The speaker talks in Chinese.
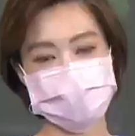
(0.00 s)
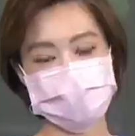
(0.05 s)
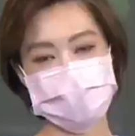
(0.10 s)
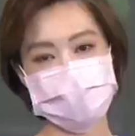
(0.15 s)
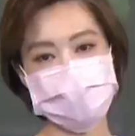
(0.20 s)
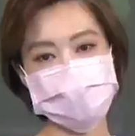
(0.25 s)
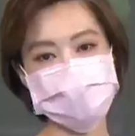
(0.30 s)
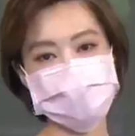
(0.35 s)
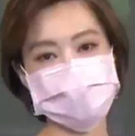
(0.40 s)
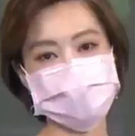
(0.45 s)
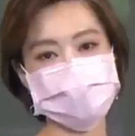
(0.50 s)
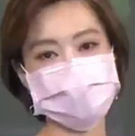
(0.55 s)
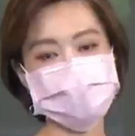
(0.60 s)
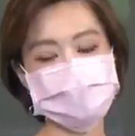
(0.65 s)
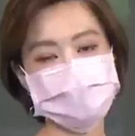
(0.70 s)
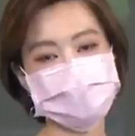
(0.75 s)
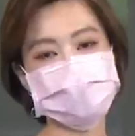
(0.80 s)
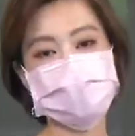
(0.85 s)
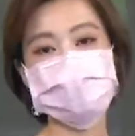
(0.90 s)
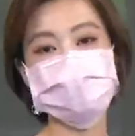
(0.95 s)
本来说
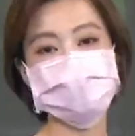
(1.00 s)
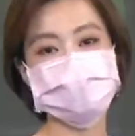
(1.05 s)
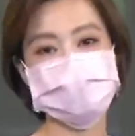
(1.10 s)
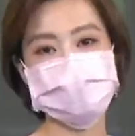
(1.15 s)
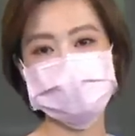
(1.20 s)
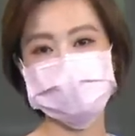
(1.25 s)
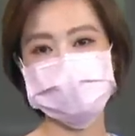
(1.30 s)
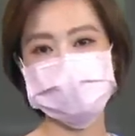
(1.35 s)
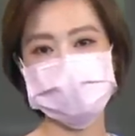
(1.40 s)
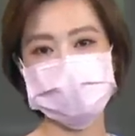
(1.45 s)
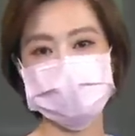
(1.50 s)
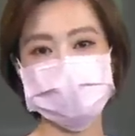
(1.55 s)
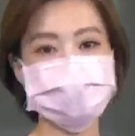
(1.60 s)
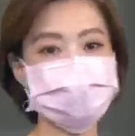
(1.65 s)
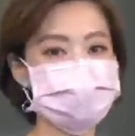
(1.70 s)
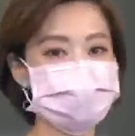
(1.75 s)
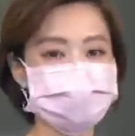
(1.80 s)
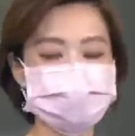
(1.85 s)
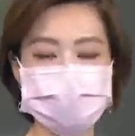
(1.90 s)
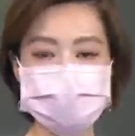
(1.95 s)
端午节之前，又
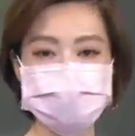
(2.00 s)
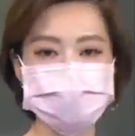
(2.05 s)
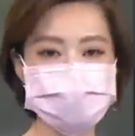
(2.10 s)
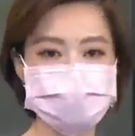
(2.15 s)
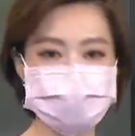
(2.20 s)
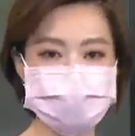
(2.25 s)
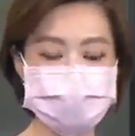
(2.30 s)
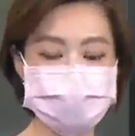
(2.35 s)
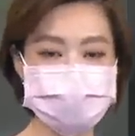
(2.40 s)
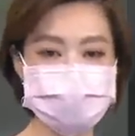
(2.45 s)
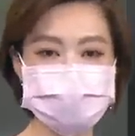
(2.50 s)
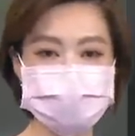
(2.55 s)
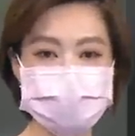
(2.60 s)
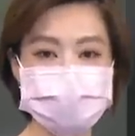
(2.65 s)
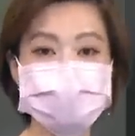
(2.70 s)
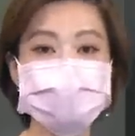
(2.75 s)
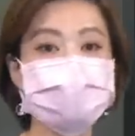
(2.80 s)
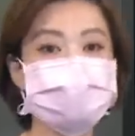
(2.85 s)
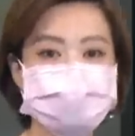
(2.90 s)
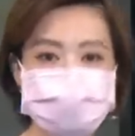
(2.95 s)
说端午节，现在
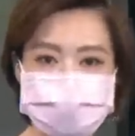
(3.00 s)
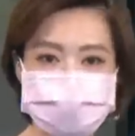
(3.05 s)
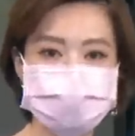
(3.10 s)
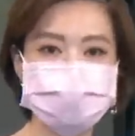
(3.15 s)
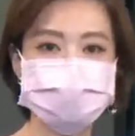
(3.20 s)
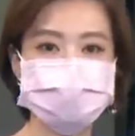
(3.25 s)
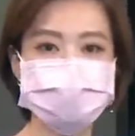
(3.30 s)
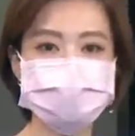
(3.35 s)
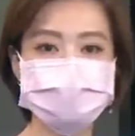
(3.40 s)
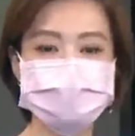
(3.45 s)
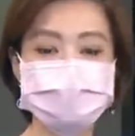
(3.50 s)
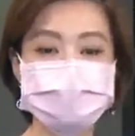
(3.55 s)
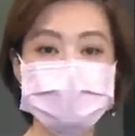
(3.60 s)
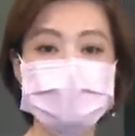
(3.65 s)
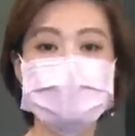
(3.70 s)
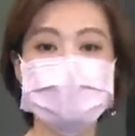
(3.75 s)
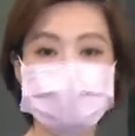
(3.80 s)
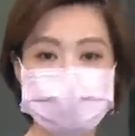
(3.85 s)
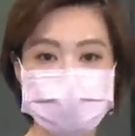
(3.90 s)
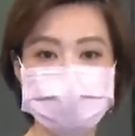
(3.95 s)
又说
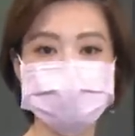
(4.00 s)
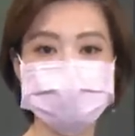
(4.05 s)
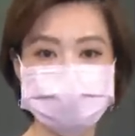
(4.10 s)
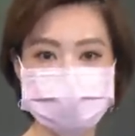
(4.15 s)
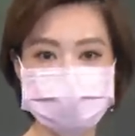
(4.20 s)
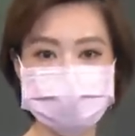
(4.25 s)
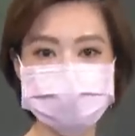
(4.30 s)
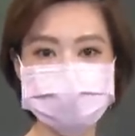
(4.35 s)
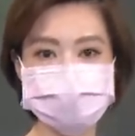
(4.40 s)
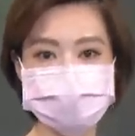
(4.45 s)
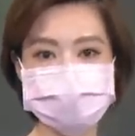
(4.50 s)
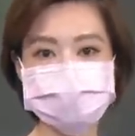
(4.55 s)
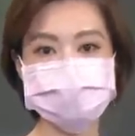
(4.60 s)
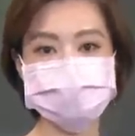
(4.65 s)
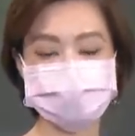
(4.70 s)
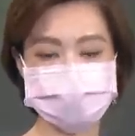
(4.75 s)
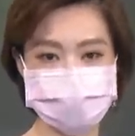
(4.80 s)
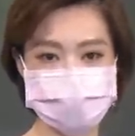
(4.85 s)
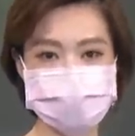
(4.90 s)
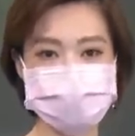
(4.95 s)
可能是
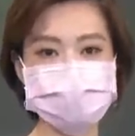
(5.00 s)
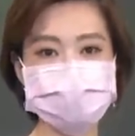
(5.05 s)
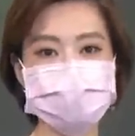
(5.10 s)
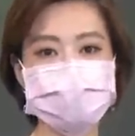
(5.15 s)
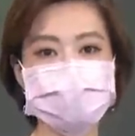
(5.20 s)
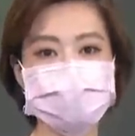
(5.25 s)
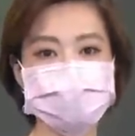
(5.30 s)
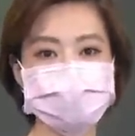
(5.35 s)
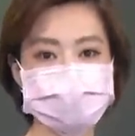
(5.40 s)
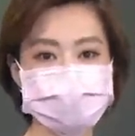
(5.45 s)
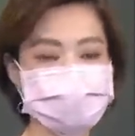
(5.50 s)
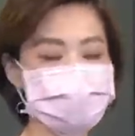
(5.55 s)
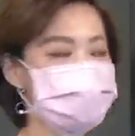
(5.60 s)
十七号，就